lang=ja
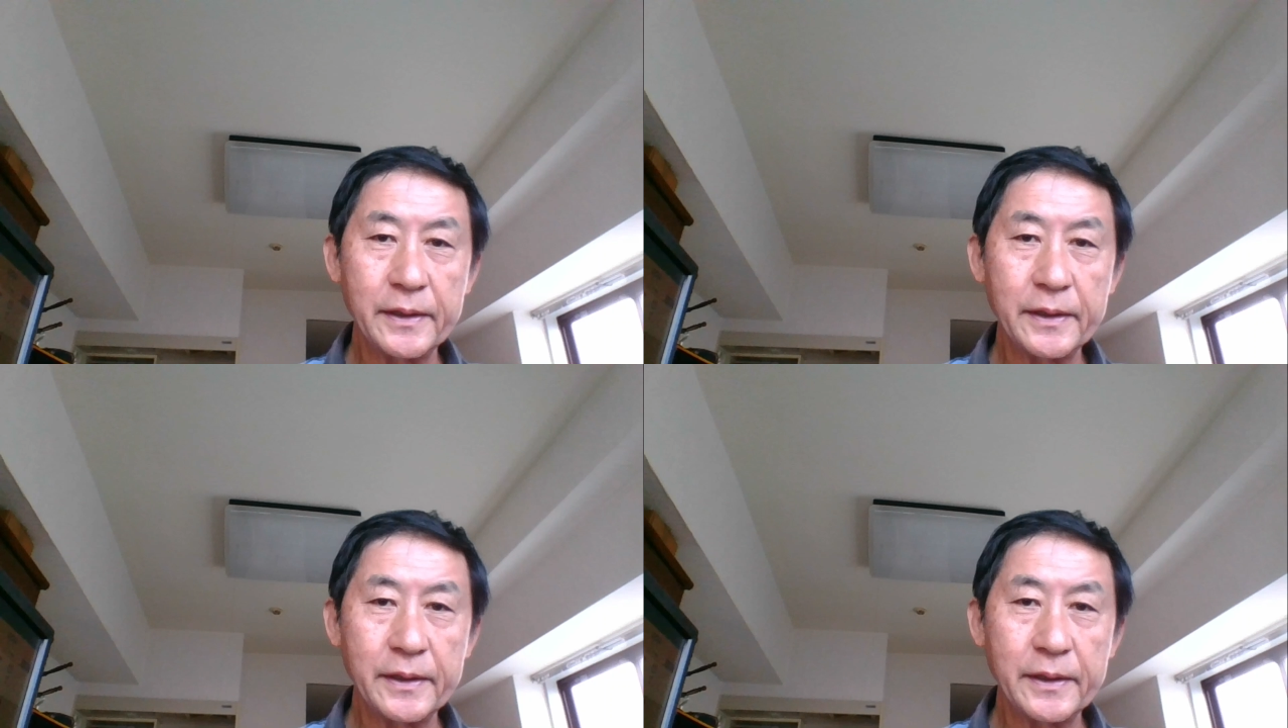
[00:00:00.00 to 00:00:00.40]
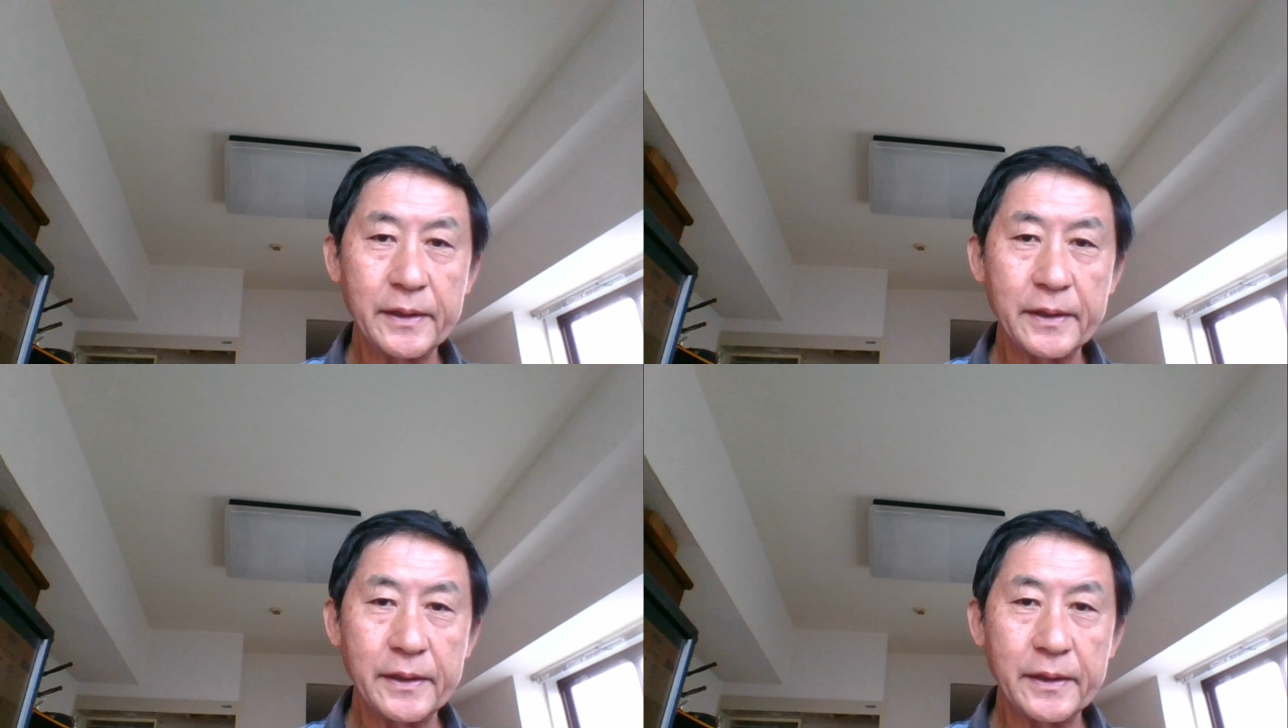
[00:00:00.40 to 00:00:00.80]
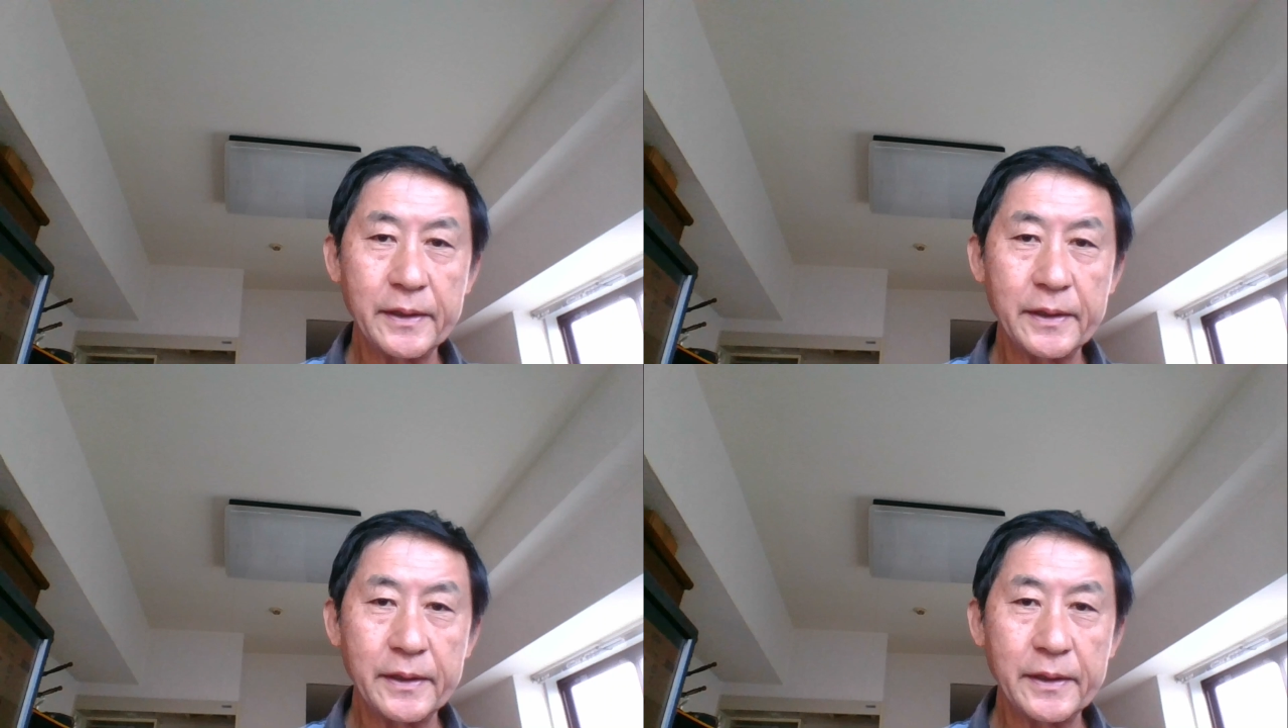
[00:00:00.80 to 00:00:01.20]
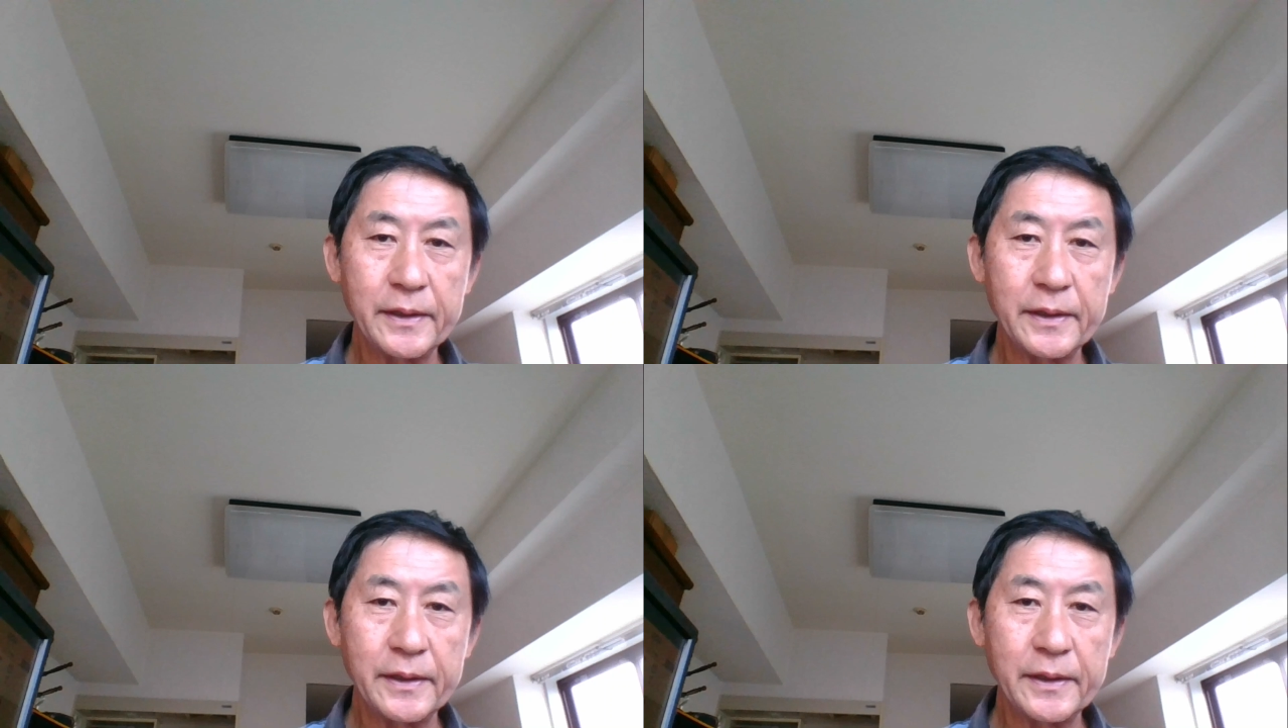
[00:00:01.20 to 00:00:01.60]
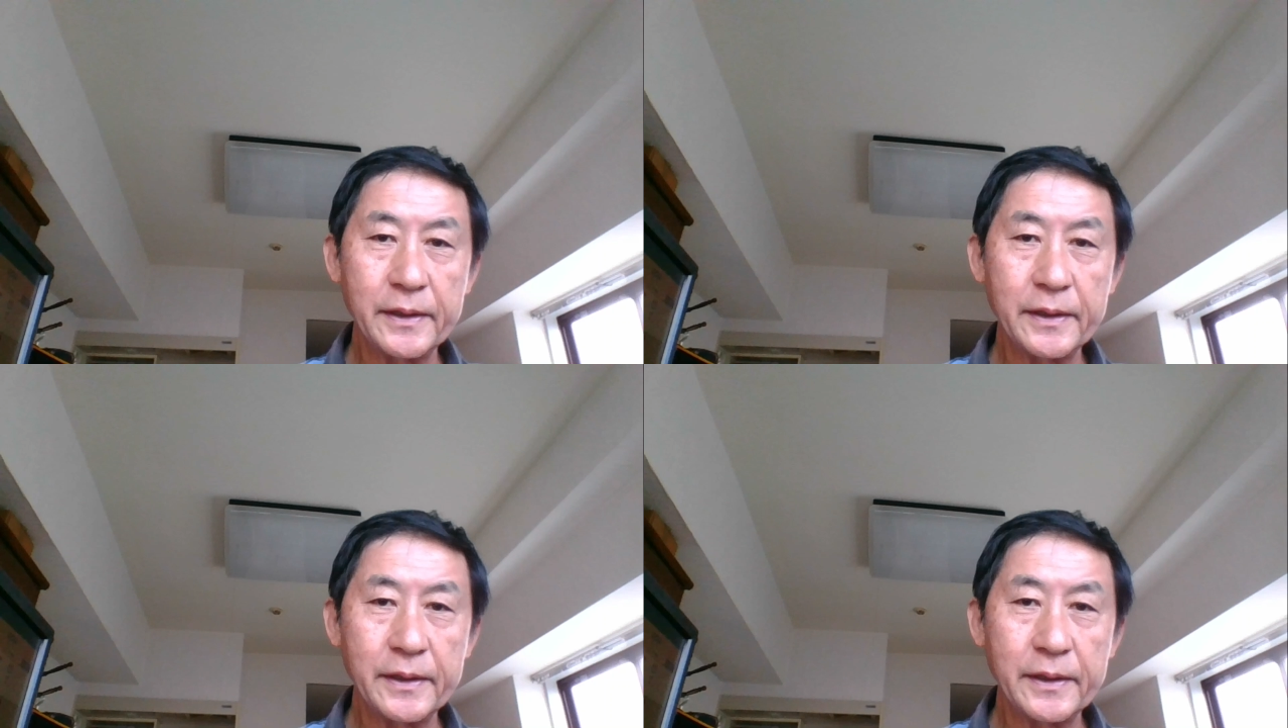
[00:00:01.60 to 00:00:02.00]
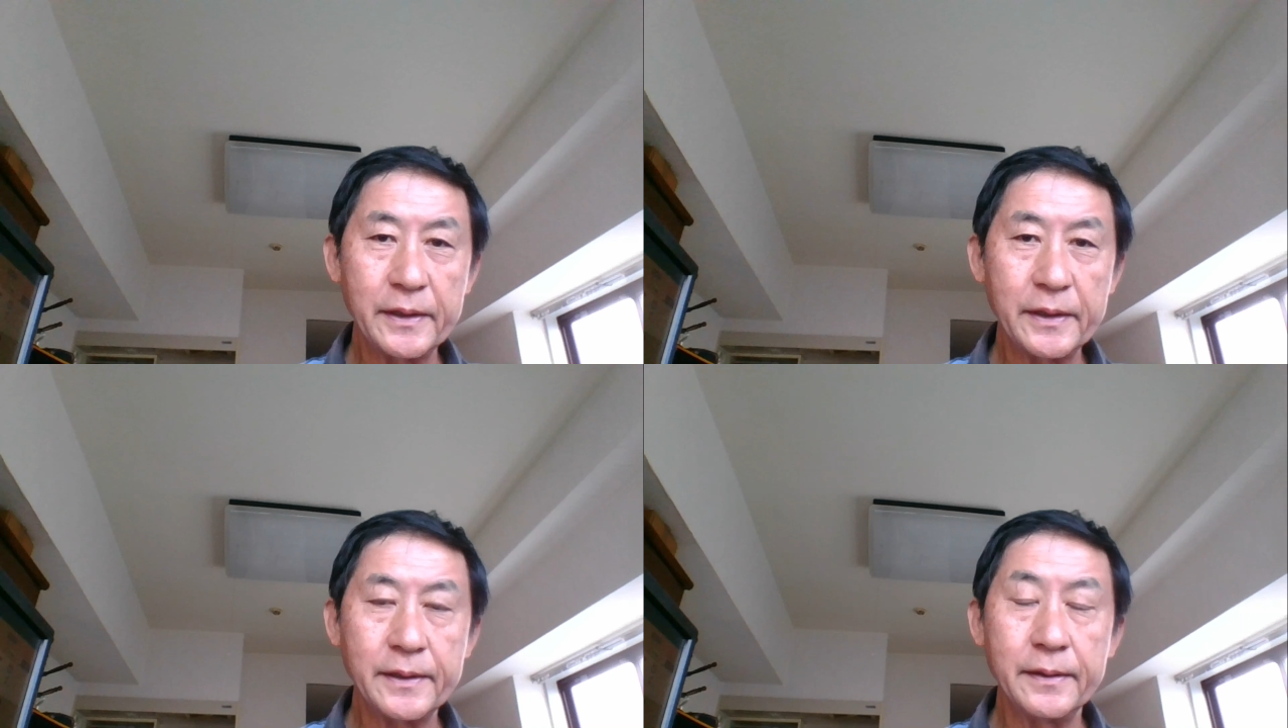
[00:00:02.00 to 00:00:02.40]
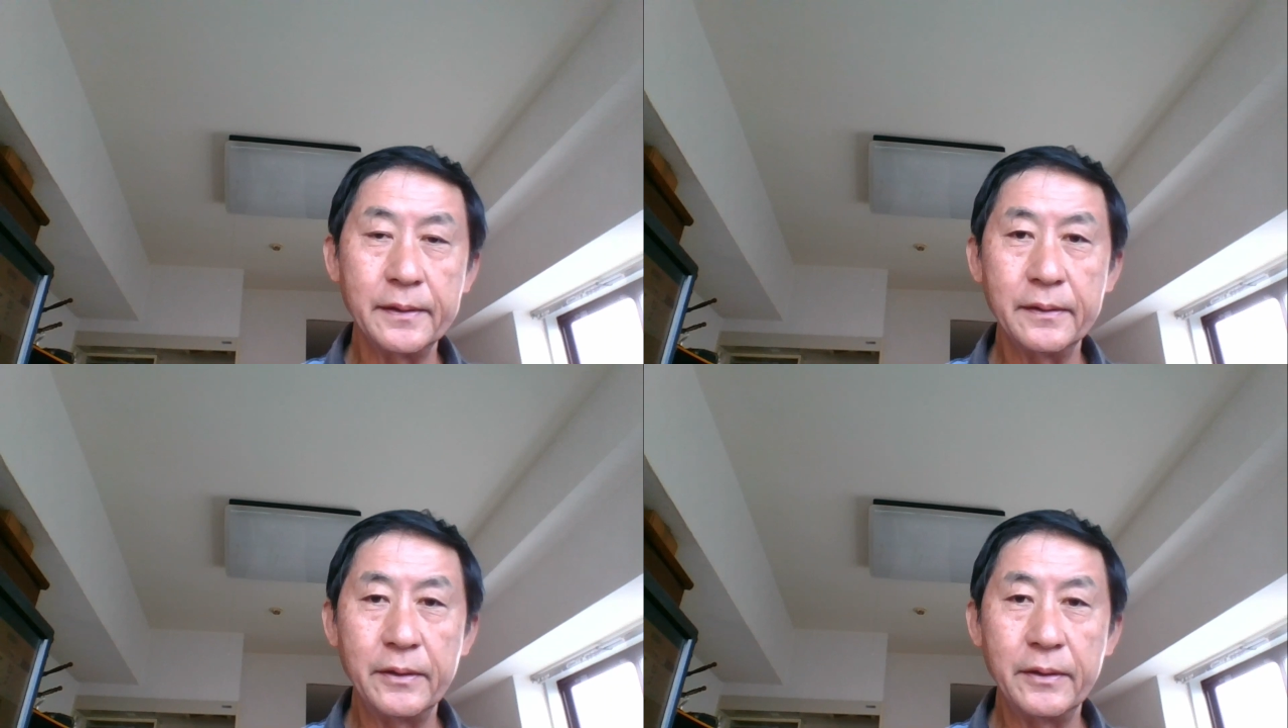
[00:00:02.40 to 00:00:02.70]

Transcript: 皆さんこんにちはプラザ投資の伊藤です